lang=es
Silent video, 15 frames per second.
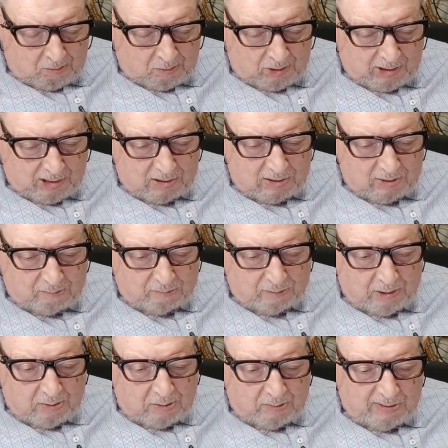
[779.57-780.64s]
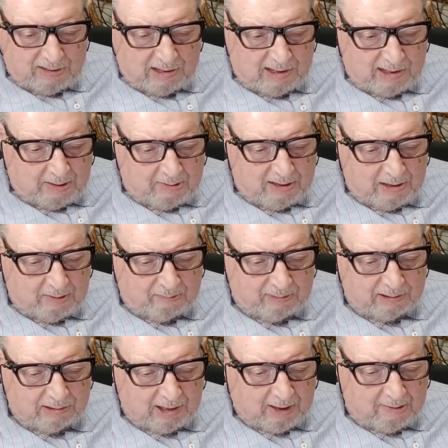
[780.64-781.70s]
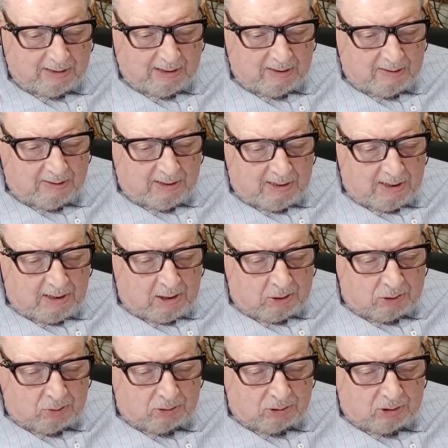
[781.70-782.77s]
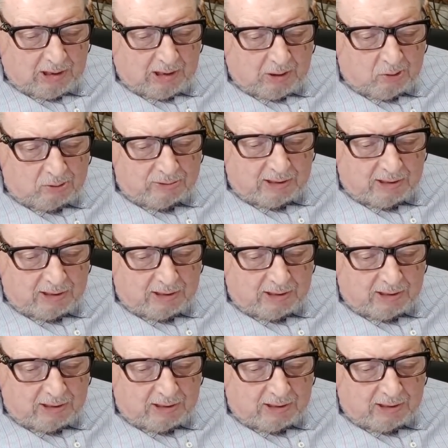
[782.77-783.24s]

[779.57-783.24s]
porque ese pueblo veneraba y respetaba, sobre todas las